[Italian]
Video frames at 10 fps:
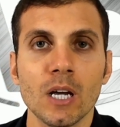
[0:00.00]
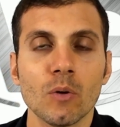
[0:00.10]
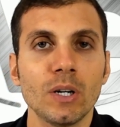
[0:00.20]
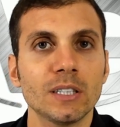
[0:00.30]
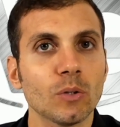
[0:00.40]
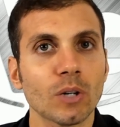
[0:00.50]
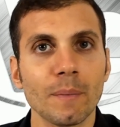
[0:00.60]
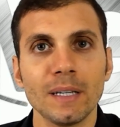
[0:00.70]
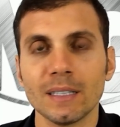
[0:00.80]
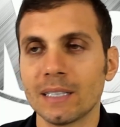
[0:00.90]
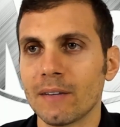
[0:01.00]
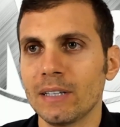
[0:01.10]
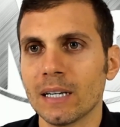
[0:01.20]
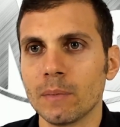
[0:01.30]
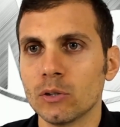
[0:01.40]
Quindi sicuramente andrei a
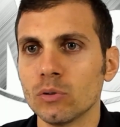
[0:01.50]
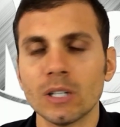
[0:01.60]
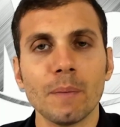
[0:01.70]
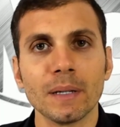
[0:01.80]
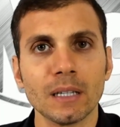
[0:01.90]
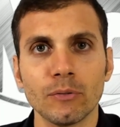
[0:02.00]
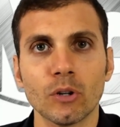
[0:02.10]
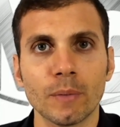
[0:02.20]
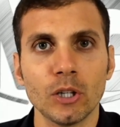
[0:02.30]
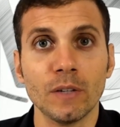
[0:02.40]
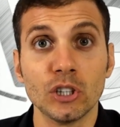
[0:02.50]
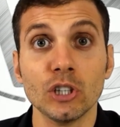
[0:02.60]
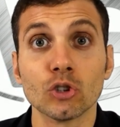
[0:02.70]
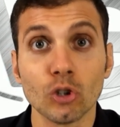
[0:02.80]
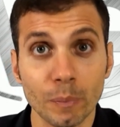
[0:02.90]
vedermi tutte le piattaforme dove ci
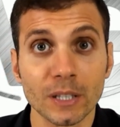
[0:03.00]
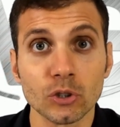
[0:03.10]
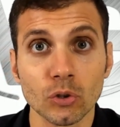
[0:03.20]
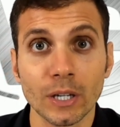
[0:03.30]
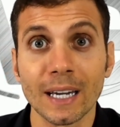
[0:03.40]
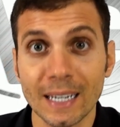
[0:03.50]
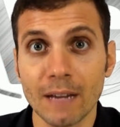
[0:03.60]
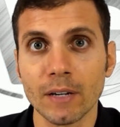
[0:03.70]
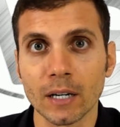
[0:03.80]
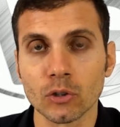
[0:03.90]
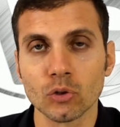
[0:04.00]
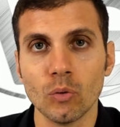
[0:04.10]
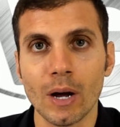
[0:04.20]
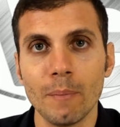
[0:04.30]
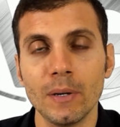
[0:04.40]
sono persone che navigano sul
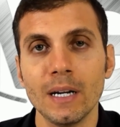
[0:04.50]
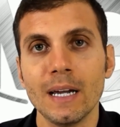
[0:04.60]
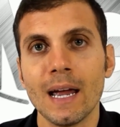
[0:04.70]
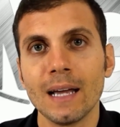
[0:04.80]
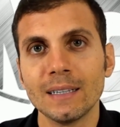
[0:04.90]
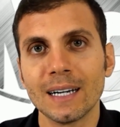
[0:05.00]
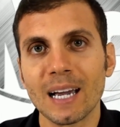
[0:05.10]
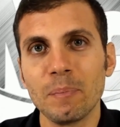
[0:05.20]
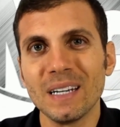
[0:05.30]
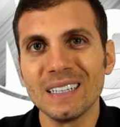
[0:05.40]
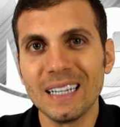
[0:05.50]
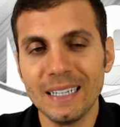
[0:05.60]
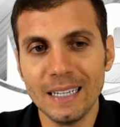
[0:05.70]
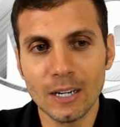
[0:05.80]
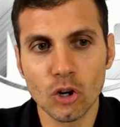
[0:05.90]
web e andrei a capire da
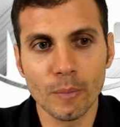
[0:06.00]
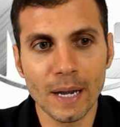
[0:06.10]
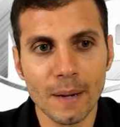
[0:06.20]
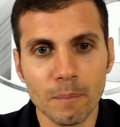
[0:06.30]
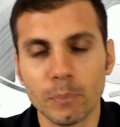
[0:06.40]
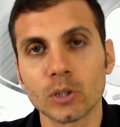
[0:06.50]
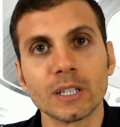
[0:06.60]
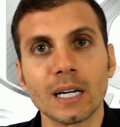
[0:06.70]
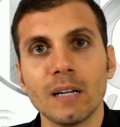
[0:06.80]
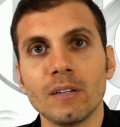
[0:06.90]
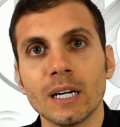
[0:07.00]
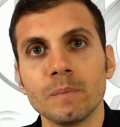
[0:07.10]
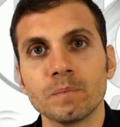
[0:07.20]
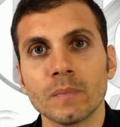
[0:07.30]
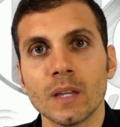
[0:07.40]
lì come portarle via